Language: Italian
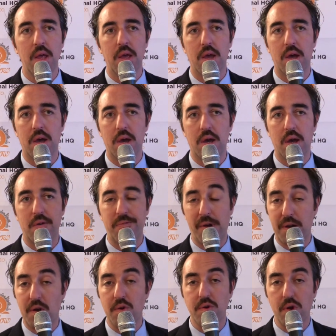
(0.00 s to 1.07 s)
eh,
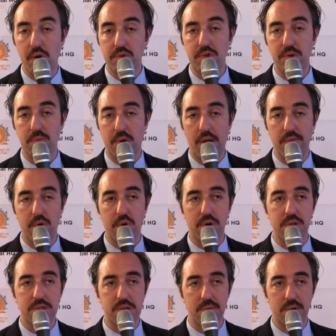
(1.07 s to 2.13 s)
farà un ottimo lavoro
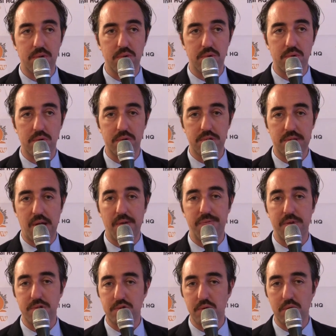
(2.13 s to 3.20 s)
insieme a tutto lo staff e
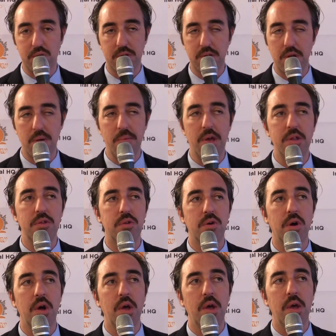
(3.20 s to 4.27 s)
al suo
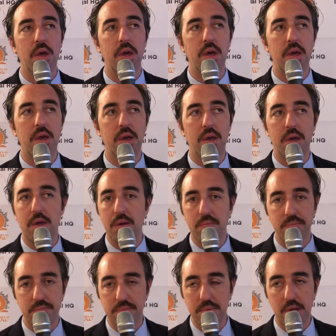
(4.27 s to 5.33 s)
coordinamento e
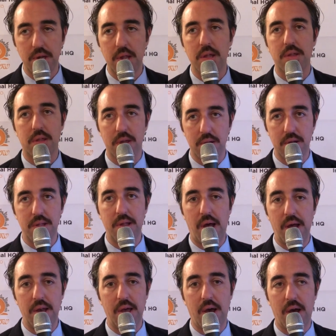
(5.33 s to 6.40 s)
e niente,
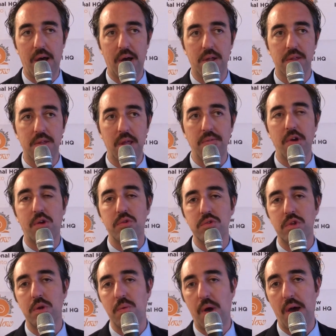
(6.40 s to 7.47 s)
l'Italia deve
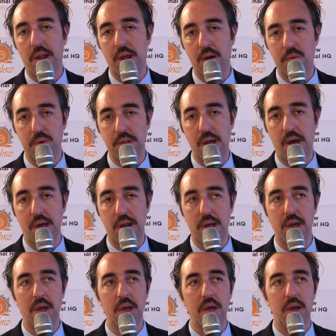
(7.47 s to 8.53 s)
continuare a
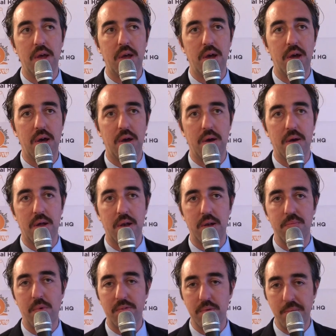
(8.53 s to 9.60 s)
guidare eh, il
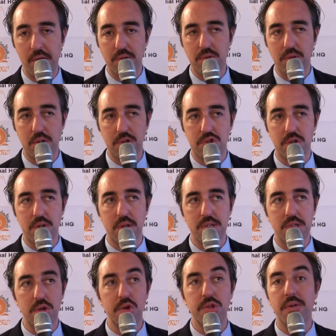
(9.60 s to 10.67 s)
movimento delle città
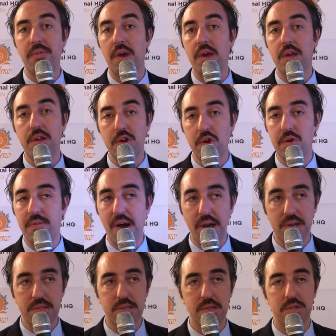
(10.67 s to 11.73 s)
slow, deve
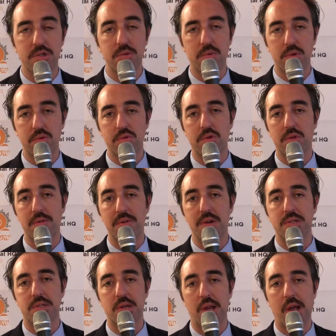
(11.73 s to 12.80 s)
innovarsi e soprattutto deve
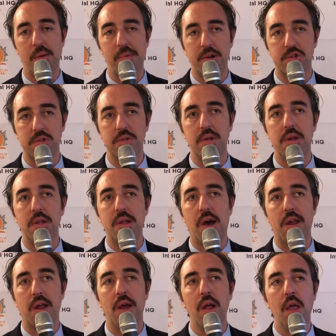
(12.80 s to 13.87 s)
essere capace di
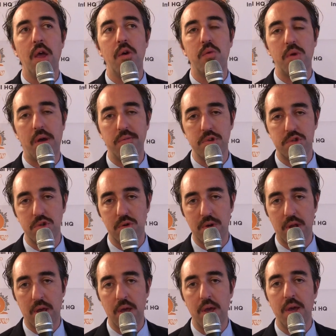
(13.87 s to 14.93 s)
ridare una
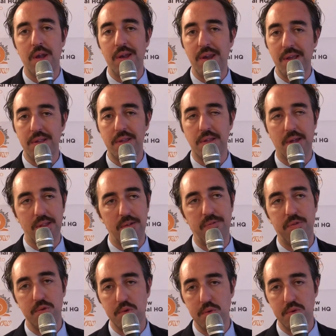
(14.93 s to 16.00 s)
visione nitida del
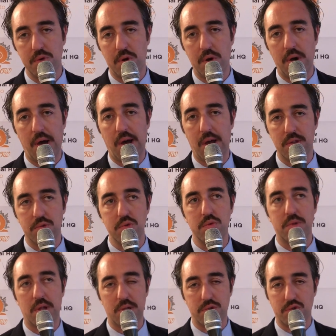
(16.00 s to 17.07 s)
futuro a
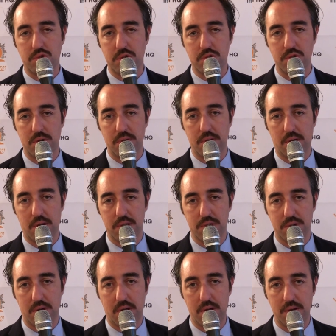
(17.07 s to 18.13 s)
tutta l'associazione
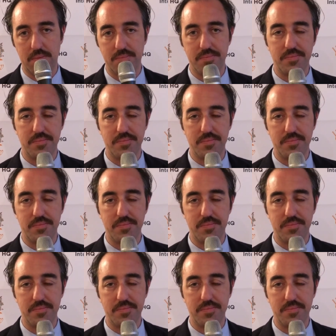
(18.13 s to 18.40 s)
internazionale.